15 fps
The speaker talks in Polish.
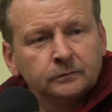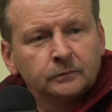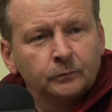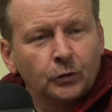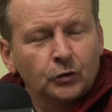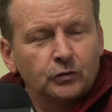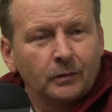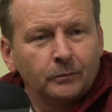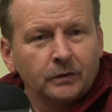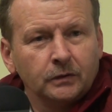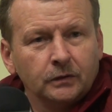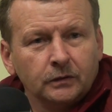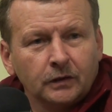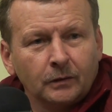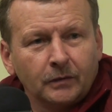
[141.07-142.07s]
yy,
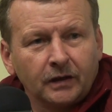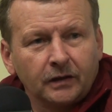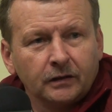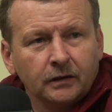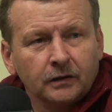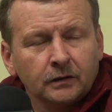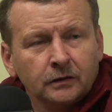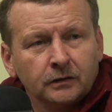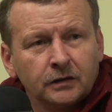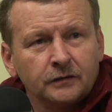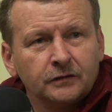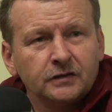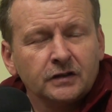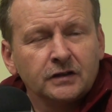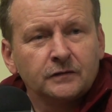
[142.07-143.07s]
poszłaby na marne. To
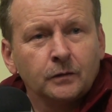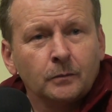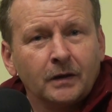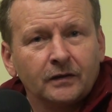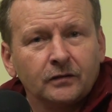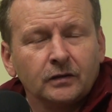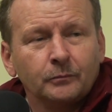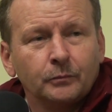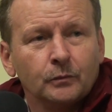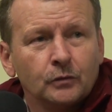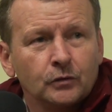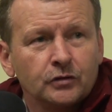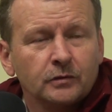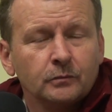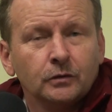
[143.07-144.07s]
zwycięstwo bardzo nam
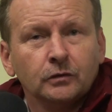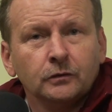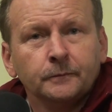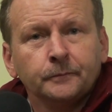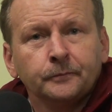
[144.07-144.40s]
pomoże, bo